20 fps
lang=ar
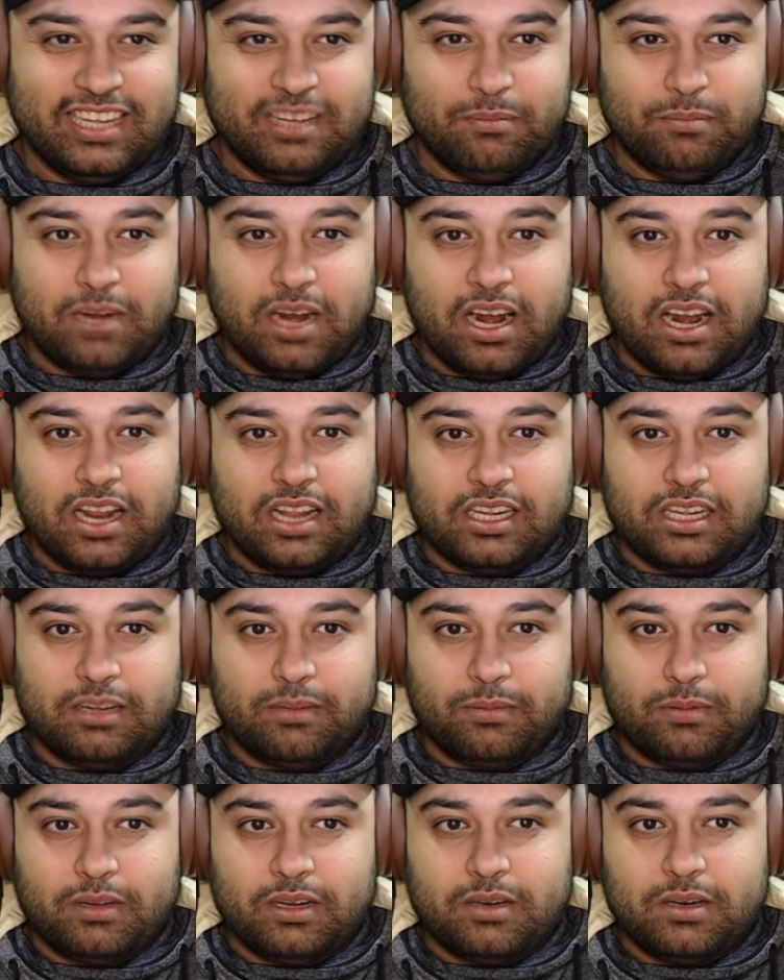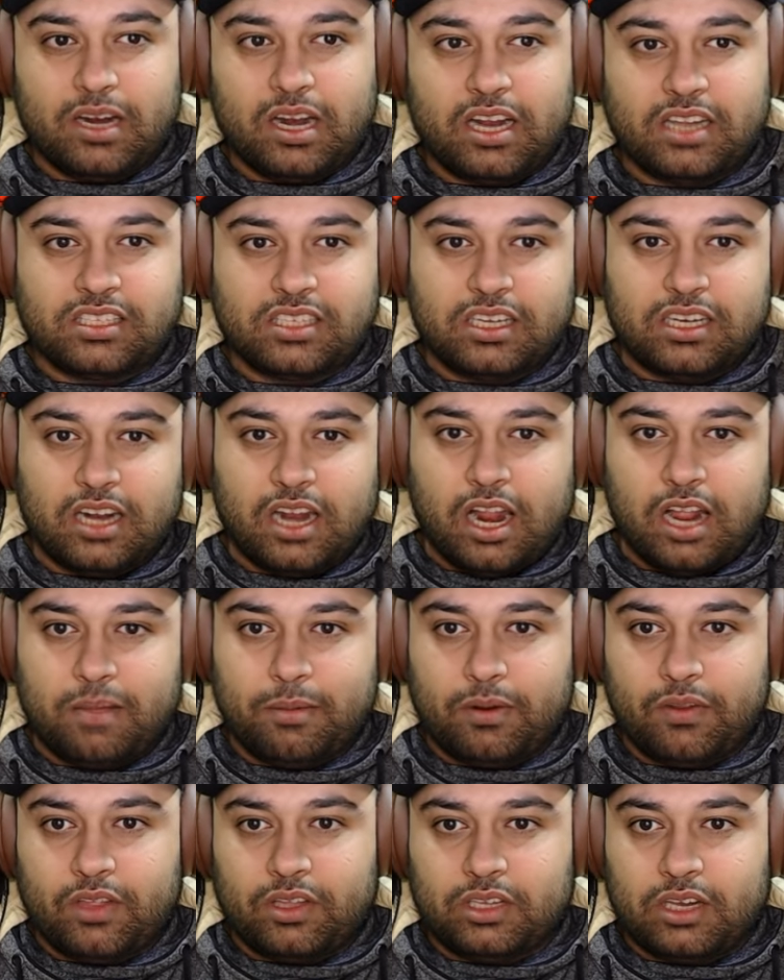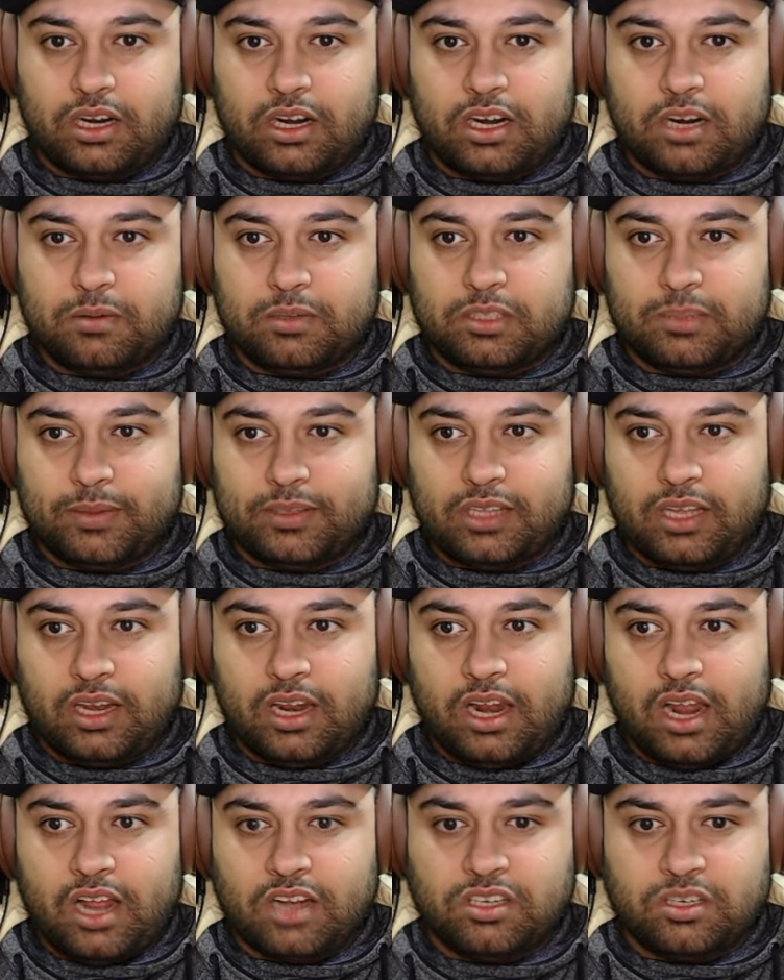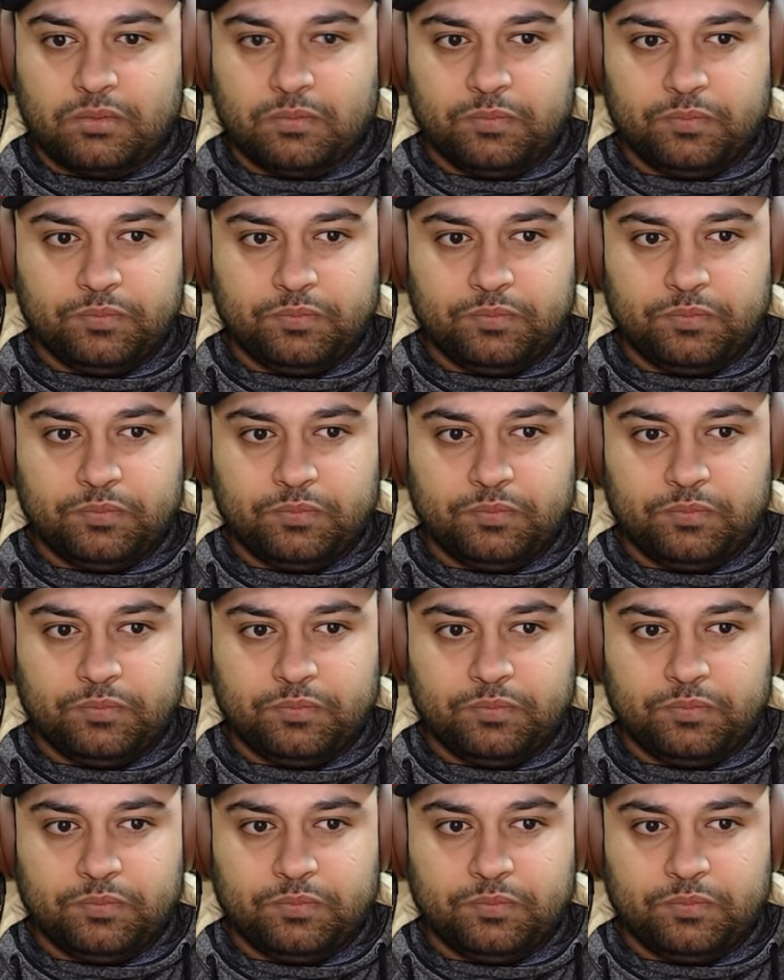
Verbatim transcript: من الأصغر إلى الأكبر اضغط على الرقم اعتمادا على الحجم